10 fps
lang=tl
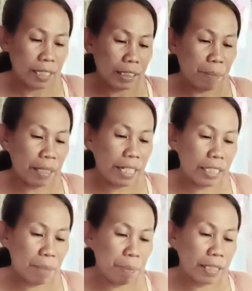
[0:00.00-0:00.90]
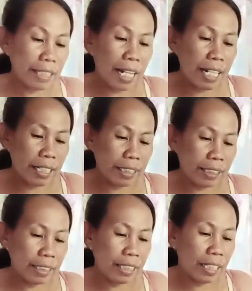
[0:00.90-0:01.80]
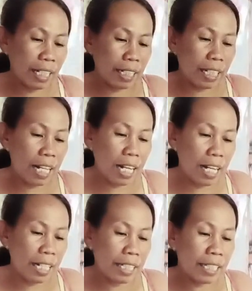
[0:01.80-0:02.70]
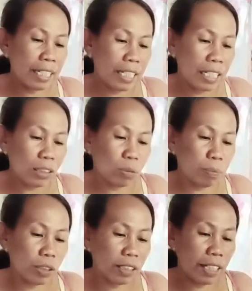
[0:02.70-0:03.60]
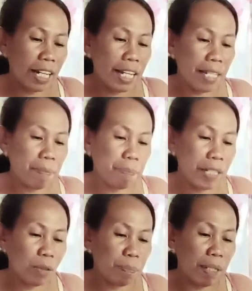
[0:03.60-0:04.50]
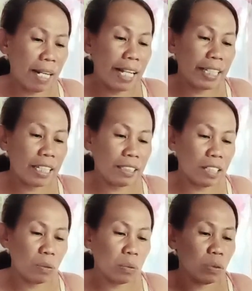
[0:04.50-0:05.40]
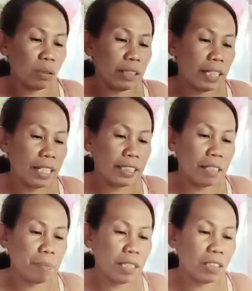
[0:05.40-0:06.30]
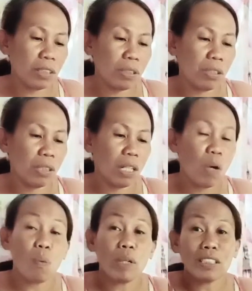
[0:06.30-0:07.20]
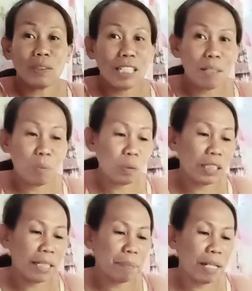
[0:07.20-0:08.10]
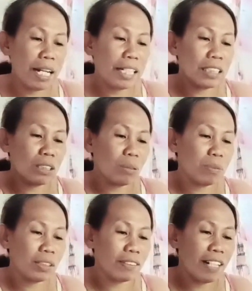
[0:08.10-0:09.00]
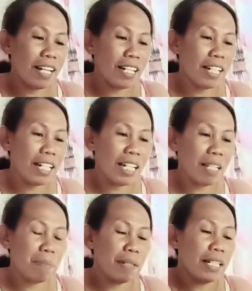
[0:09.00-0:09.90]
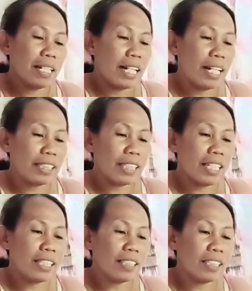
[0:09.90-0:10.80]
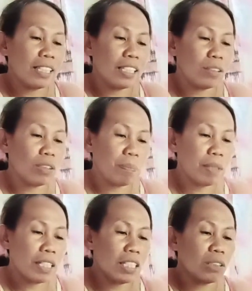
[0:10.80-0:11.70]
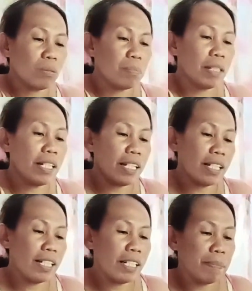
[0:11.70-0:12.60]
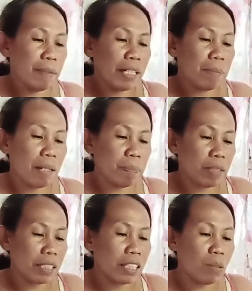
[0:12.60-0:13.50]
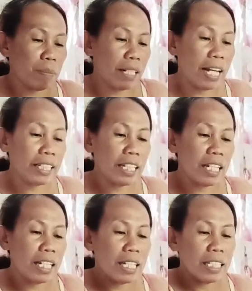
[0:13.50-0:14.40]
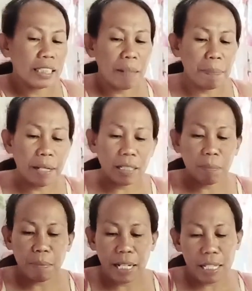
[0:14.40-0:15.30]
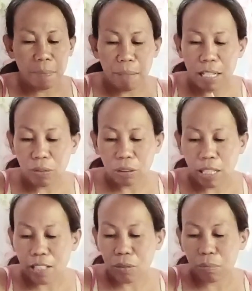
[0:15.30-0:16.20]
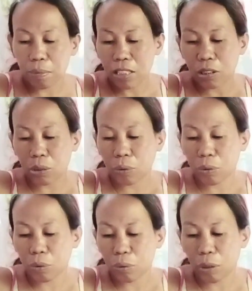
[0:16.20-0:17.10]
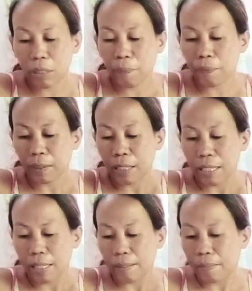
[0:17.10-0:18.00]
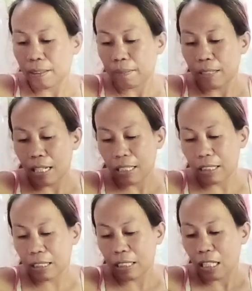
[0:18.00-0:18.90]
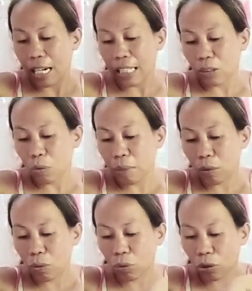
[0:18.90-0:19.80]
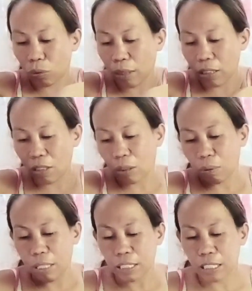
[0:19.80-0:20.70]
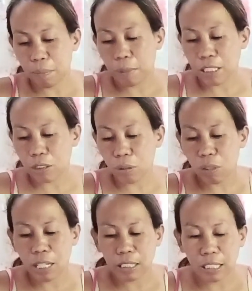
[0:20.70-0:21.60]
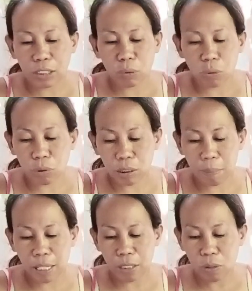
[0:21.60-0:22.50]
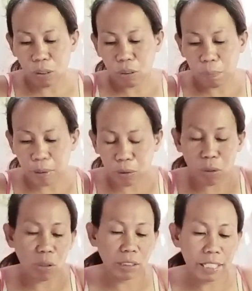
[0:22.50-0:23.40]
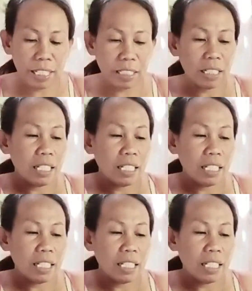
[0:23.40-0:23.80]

sa mga hindi pa dyan, nakaka-subscribe, pero pa, lagi nang nanonood ng aking video, huwag niyong kalimutang mag-subscribe. At ihit na din ang notification bell para ma-update kayo palagi kapag may bago tayong video. At, at kung magugustuhan niyo itong aking video, hanggang dulo, samahan niyo ako at panoorin